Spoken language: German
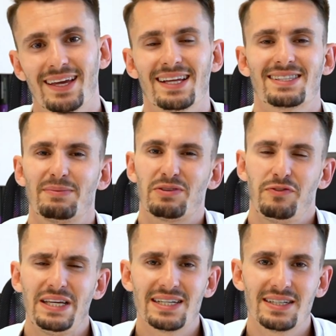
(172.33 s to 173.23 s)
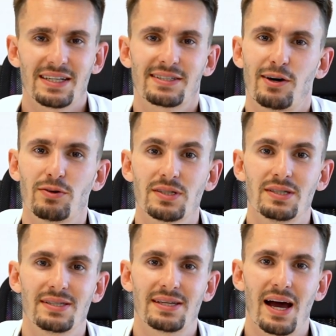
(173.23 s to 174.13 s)
Jetzt gibt es viele da draußen,
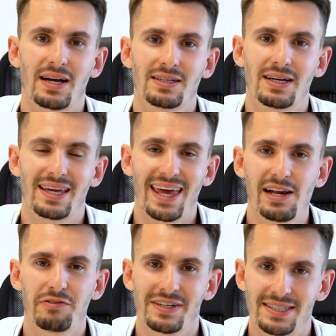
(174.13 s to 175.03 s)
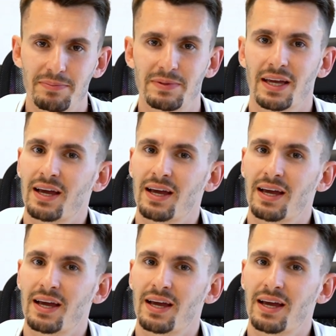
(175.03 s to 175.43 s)
die sagen, Geld verdirbt den